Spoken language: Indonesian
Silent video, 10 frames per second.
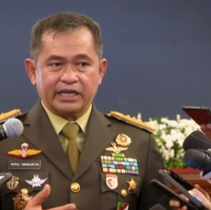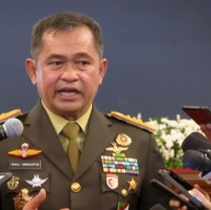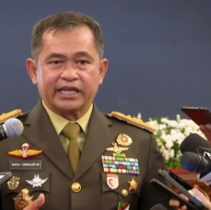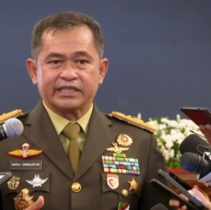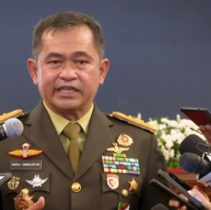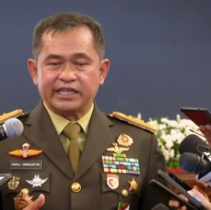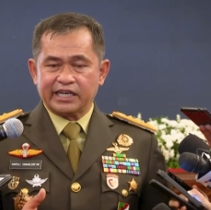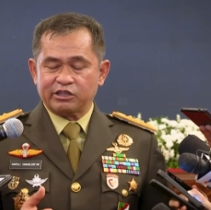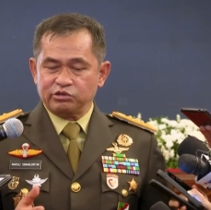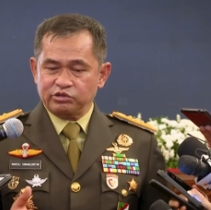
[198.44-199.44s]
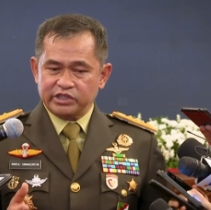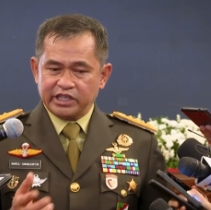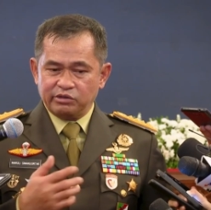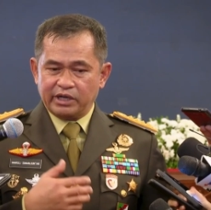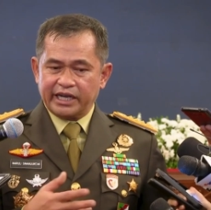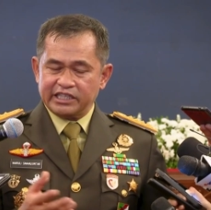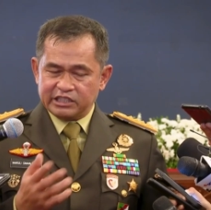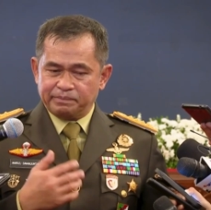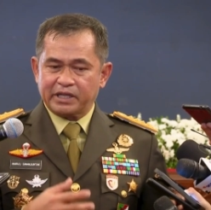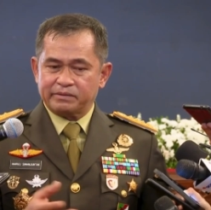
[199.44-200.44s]
angkatan darat khususnya itu akan
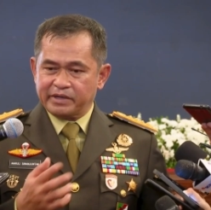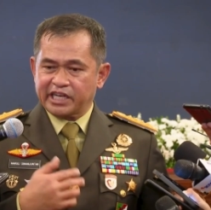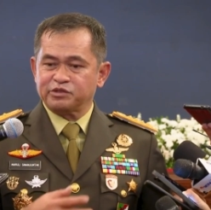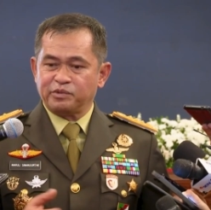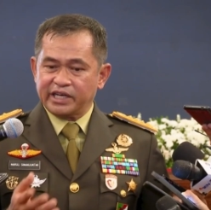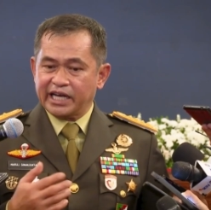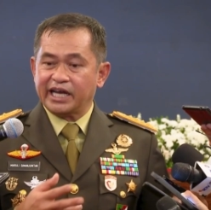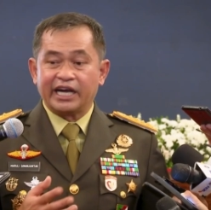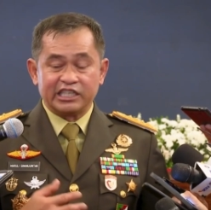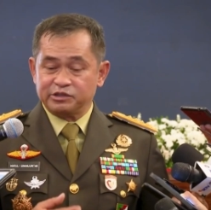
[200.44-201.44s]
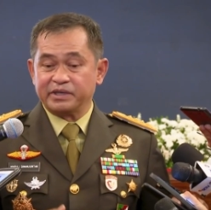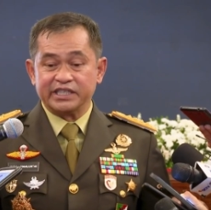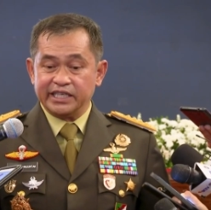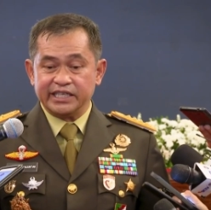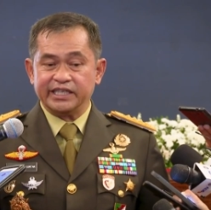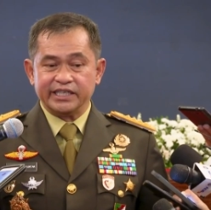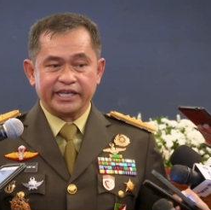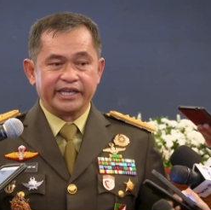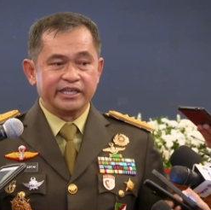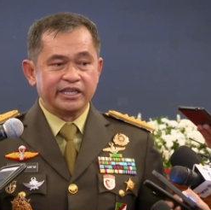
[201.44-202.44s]
cepat merespon hal-hal seperti ini
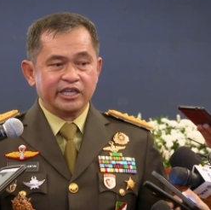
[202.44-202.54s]
ya.